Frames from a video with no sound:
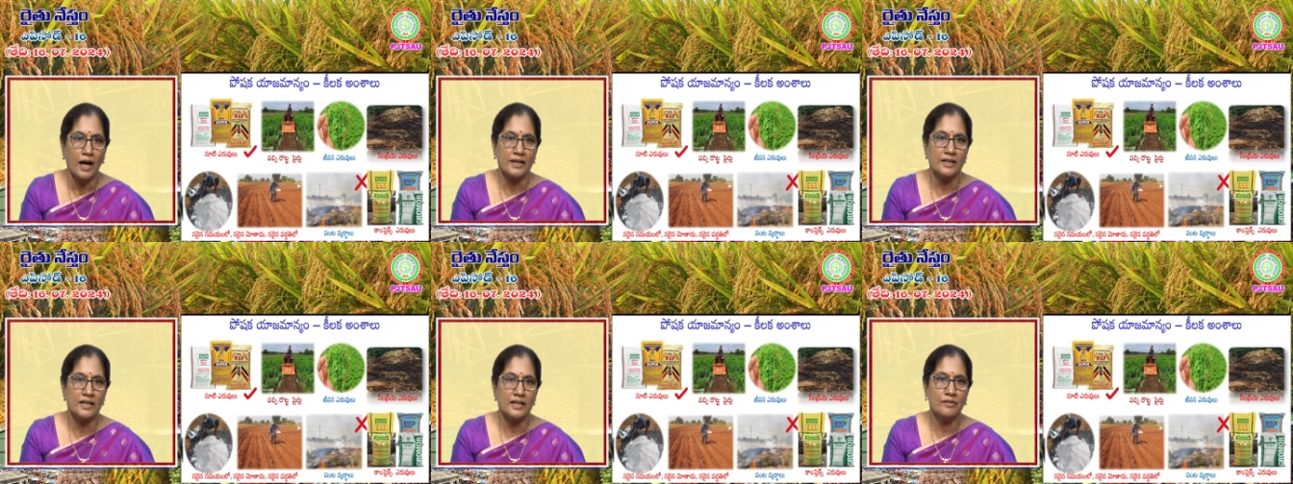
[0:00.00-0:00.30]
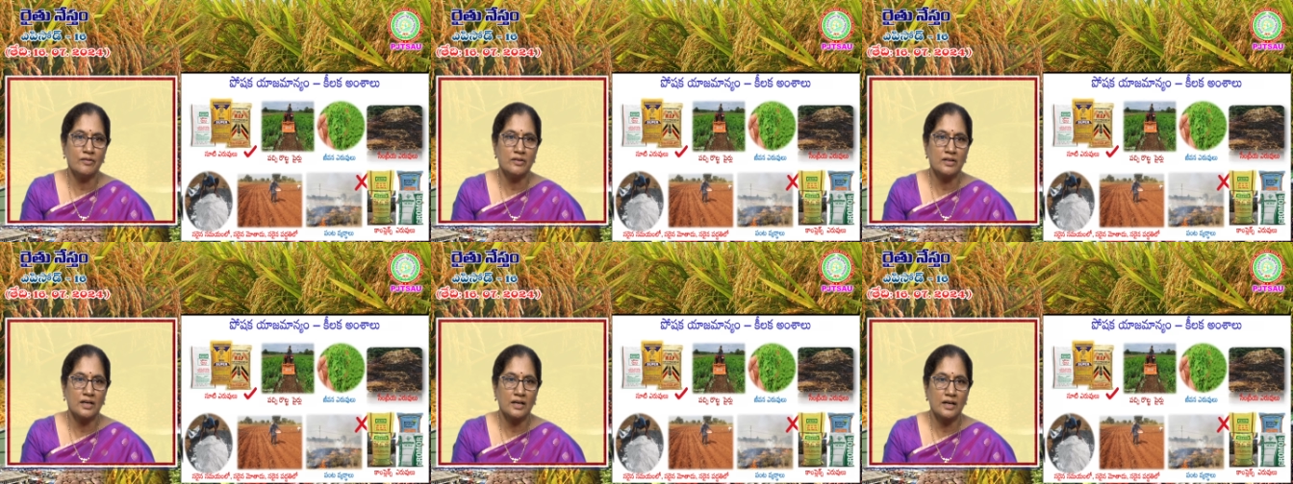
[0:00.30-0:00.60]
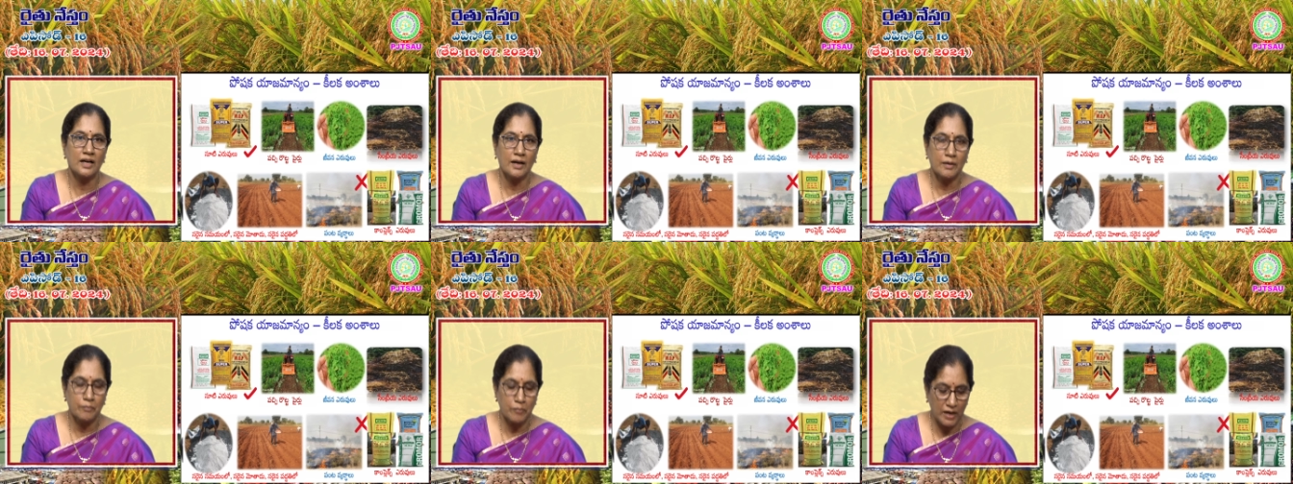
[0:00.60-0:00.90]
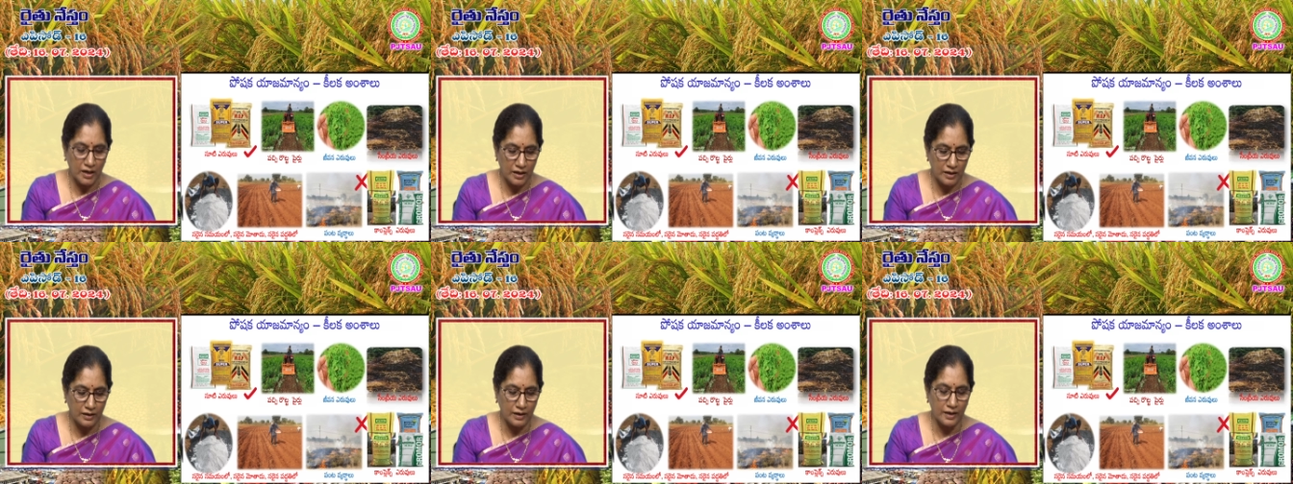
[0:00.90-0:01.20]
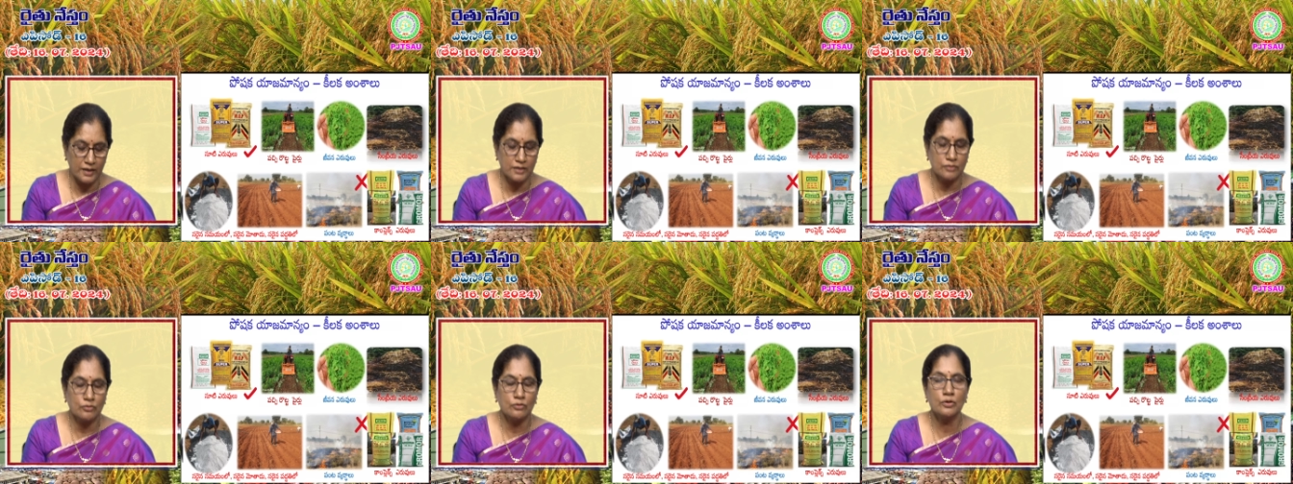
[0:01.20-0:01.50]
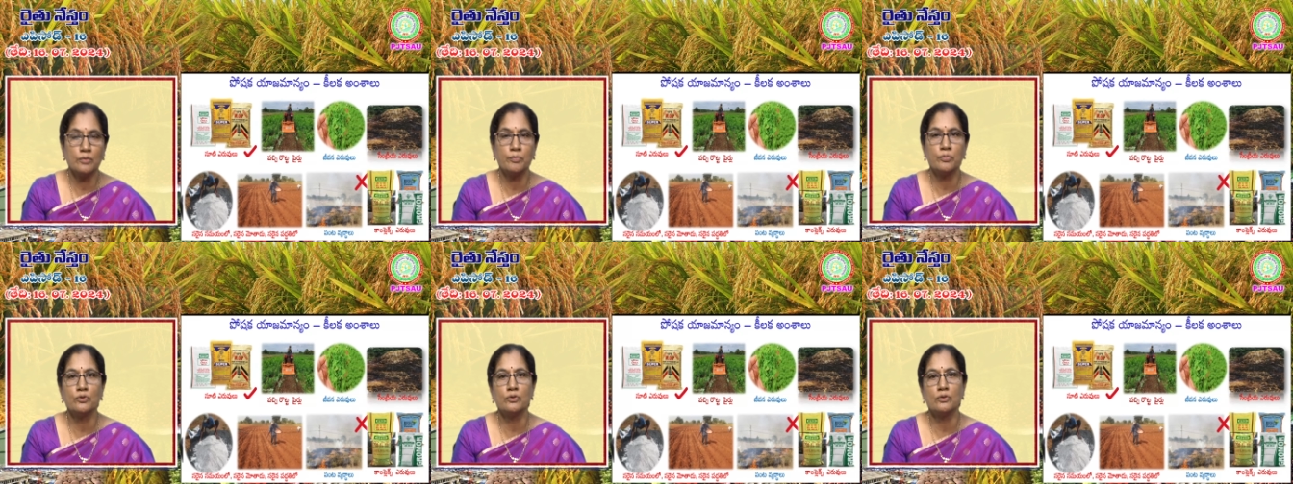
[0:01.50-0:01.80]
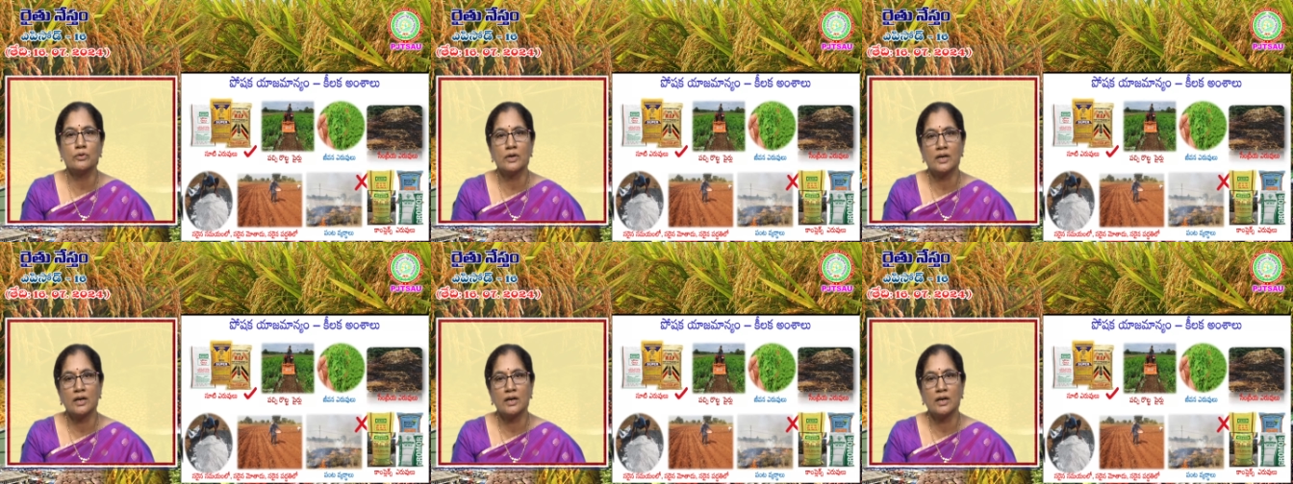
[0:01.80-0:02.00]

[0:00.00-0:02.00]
అదే విధంగా మనకి రైతులు ఇప్పుడు